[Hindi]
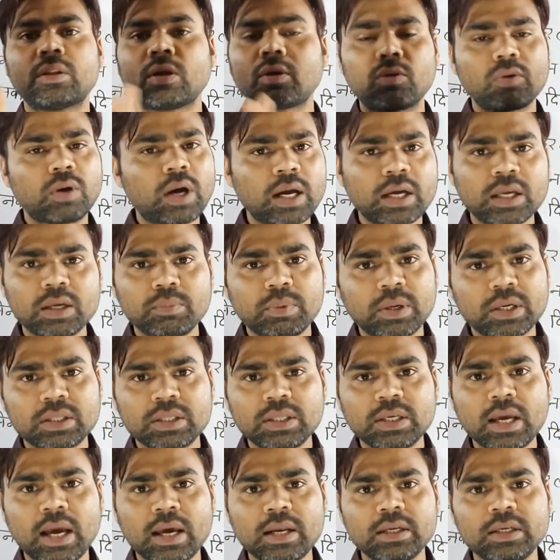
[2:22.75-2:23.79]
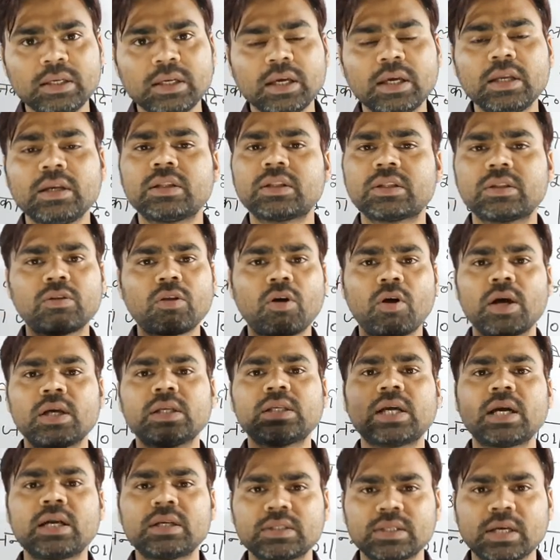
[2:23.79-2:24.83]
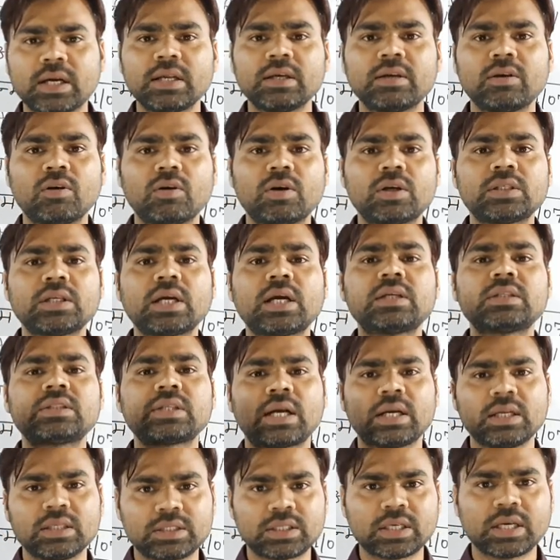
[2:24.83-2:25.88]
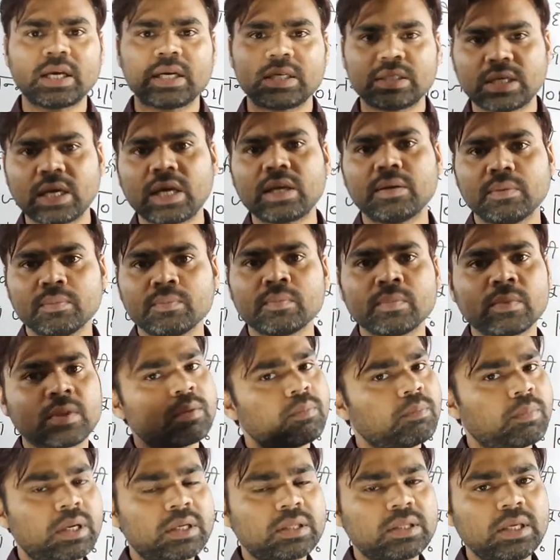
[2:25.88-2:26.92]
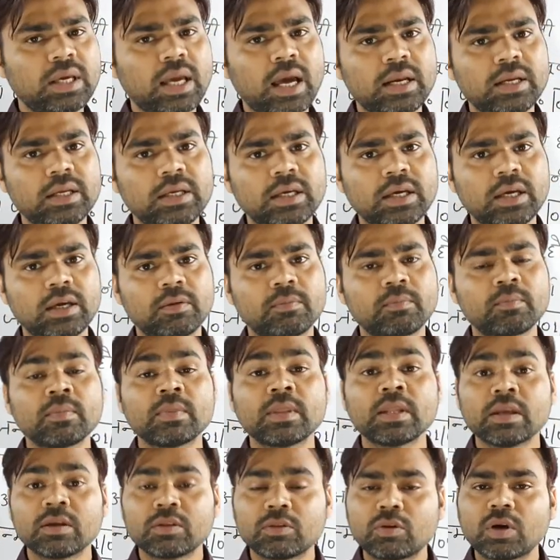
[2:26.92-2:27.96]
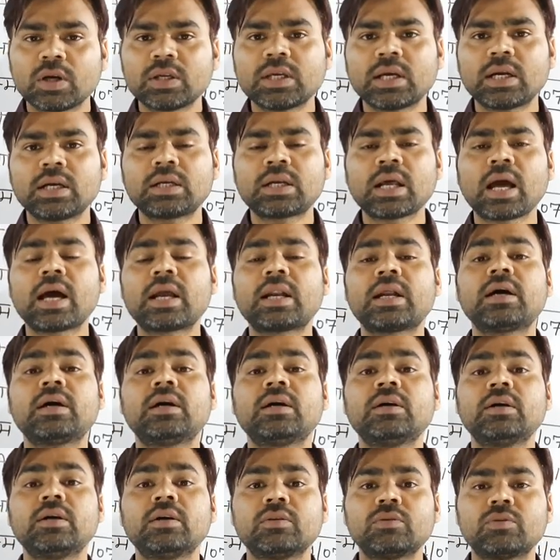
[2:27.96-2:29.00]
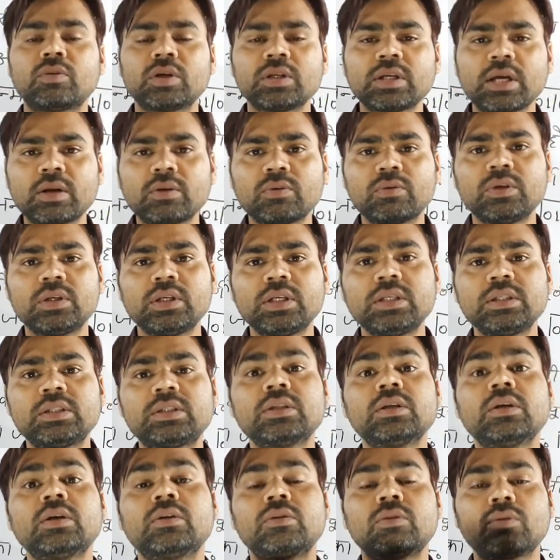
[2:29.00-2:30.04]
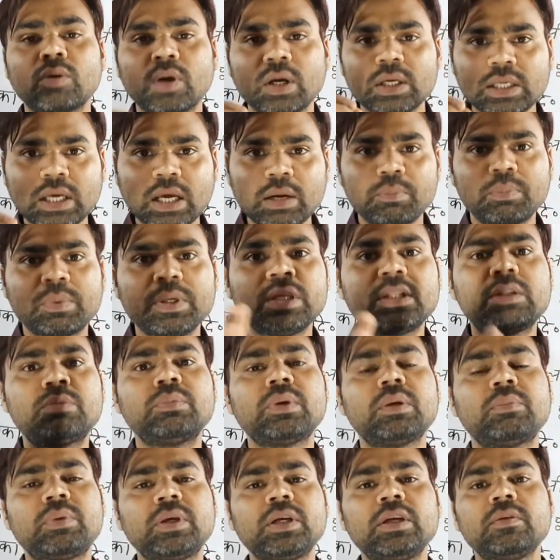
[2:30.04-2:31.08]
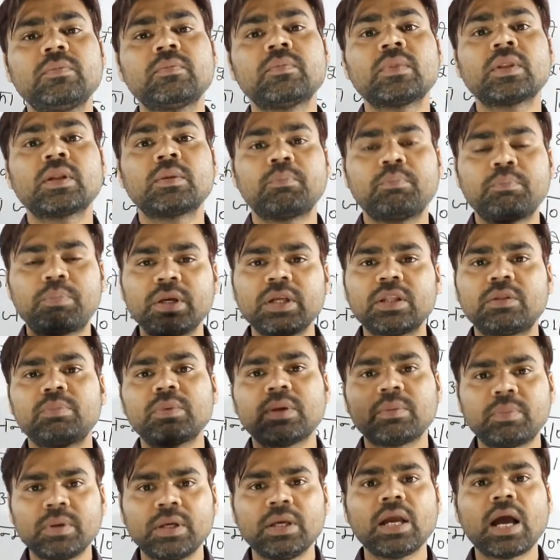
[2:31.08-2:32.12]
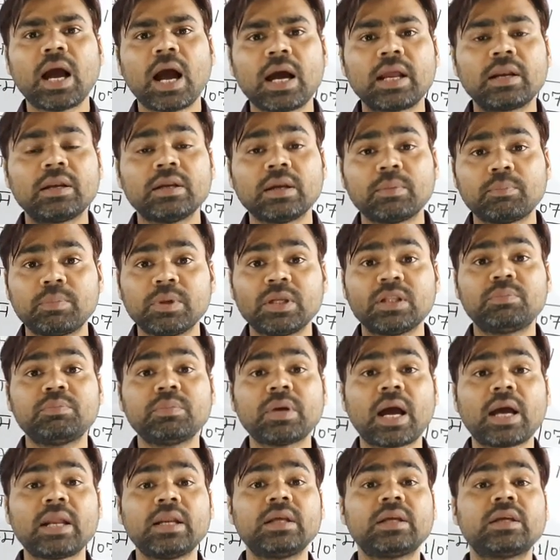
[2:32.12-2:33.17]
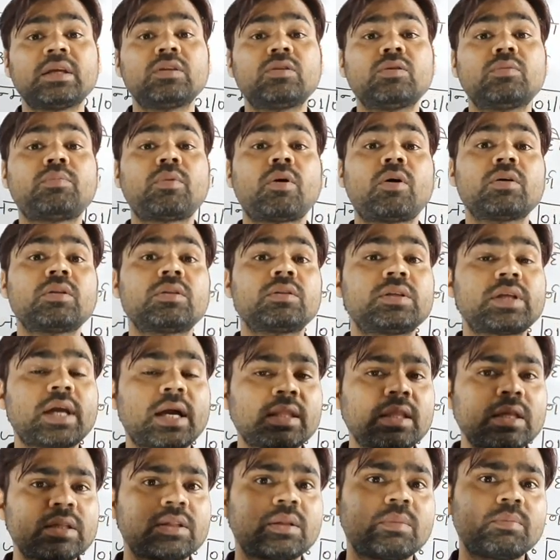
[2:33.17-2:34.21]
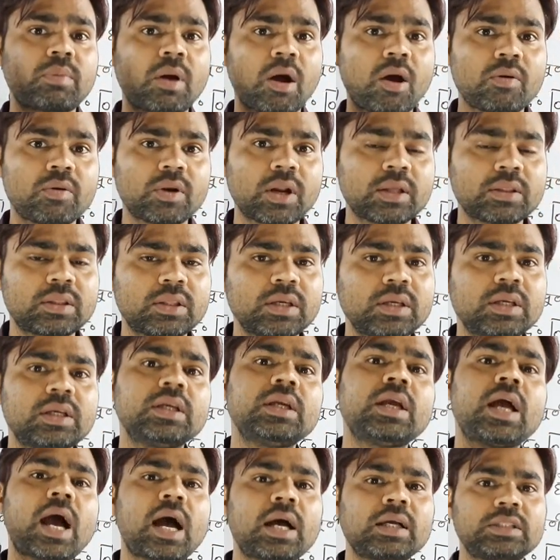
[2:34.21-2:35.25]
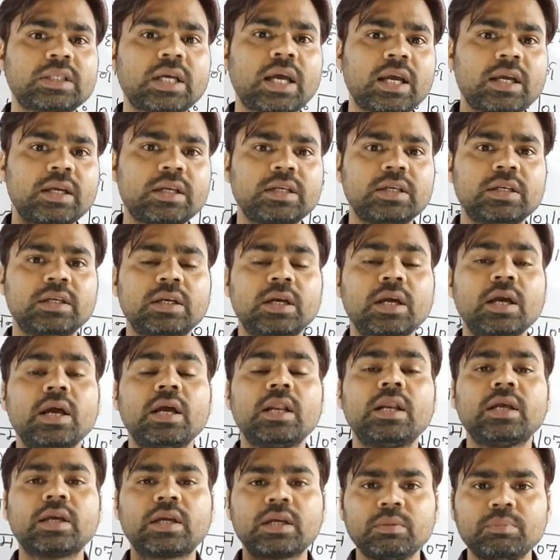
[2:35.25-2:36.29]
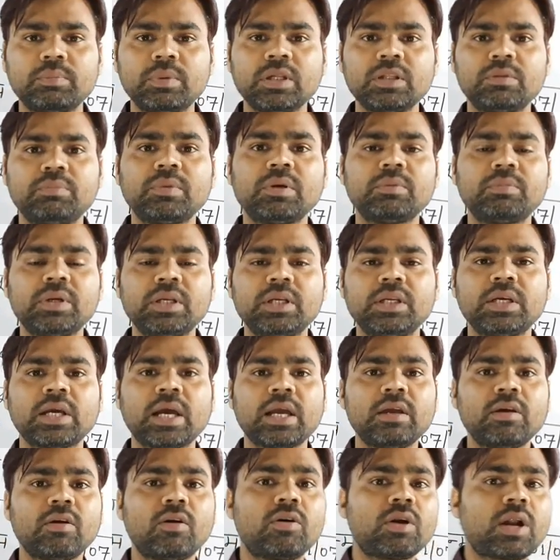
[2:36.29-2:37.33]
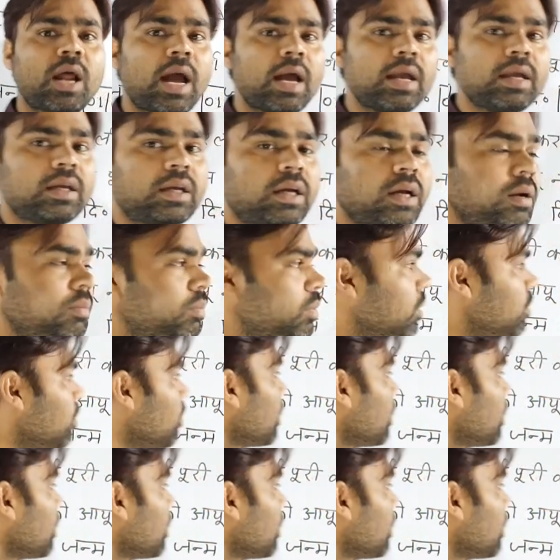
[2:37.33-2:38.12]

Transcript: दरोगा की भर्ती आनी है नौ हज़ार साढ़े नौ हज़ार साढ़े छः हज़ार भर्ती आनी है 2018, 2019, 2020 में भी 20 में भी बीस में आने की तो बहुत ज़्यादा संभावना थी कि आ जाएगी लेकिन 20 में भी नहीं आई और आई कब